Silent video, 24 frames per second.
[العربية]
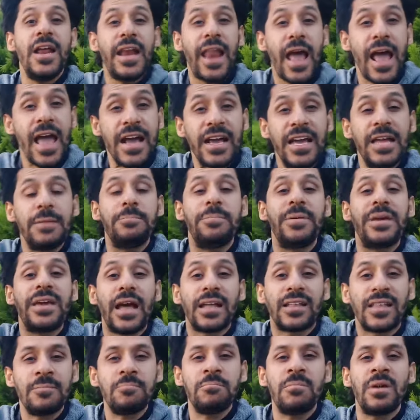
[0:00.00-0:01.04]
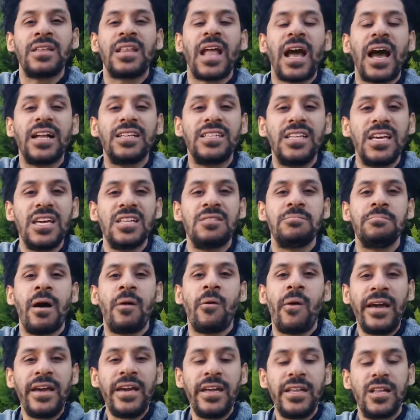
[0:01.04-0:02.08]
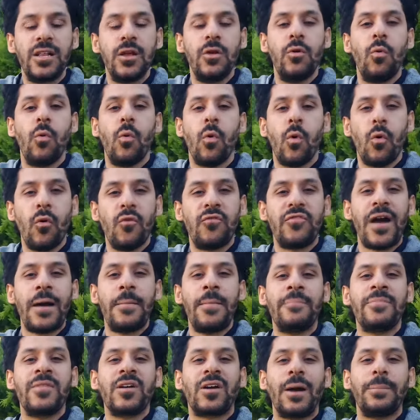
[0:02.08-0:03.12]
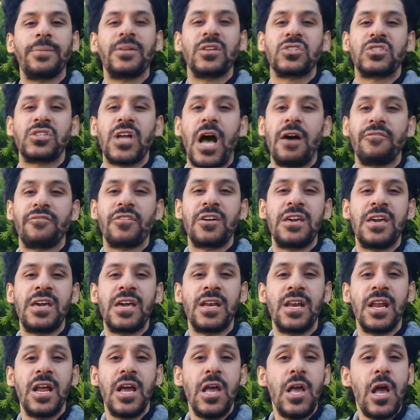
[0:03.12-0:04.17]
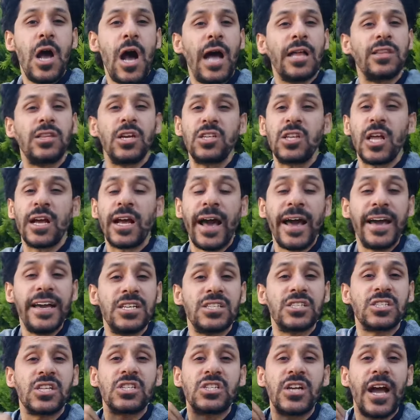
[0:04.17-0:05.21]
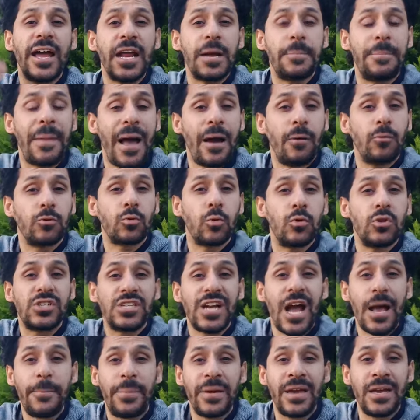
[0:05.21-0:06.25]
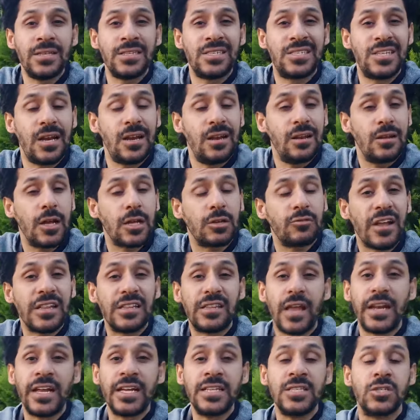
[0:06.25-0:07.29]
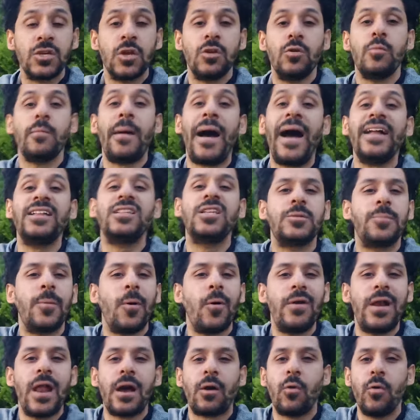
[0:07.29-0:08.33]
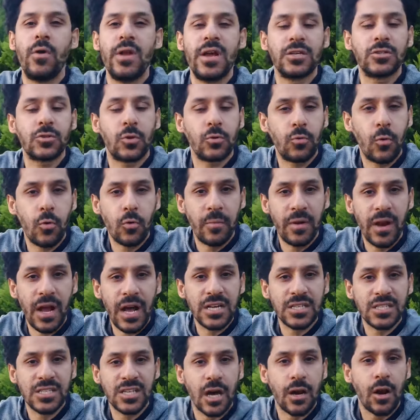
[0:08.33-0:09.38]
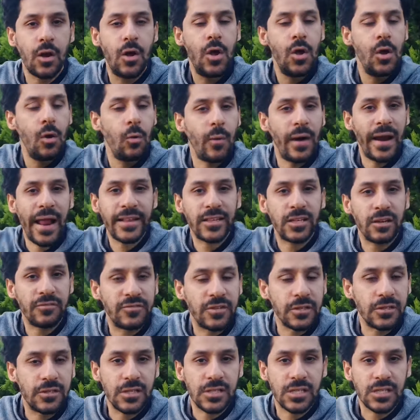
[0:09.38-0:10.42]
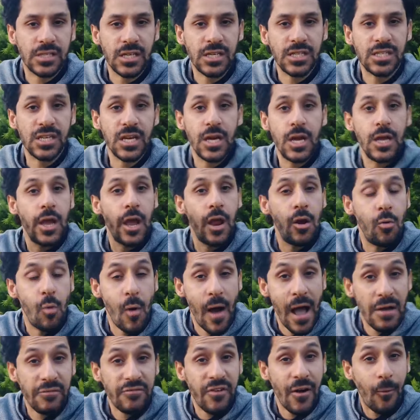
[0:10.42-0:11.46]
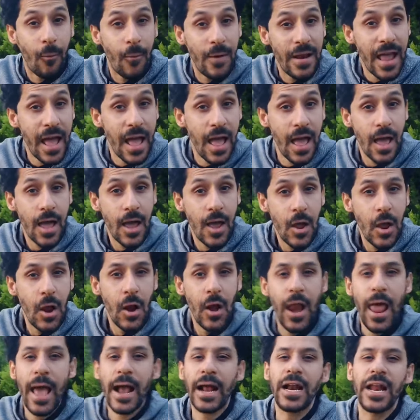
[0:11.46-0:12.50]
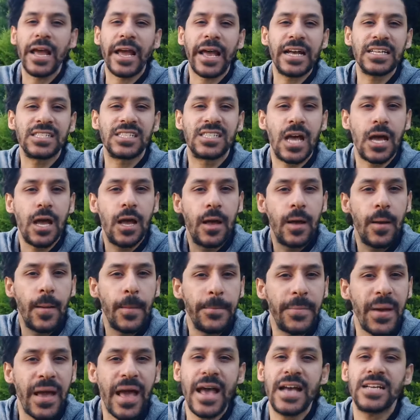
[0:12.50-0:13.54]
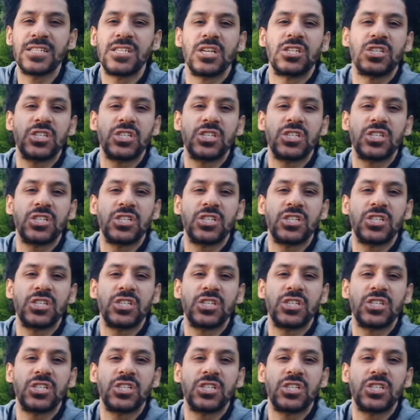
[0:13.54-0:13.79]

لكن بيتم تحديد مواعيد للوقوف امام نقابه الصحفيين حضرتك عايز تشارك بقى وتقول الشعب ينزل اتفضل انزل ومحدش بيقول لك قول يسقط حكم العسكر ولا اهتف ضد السيسي الوقفه كلها لاجل غزه بهذا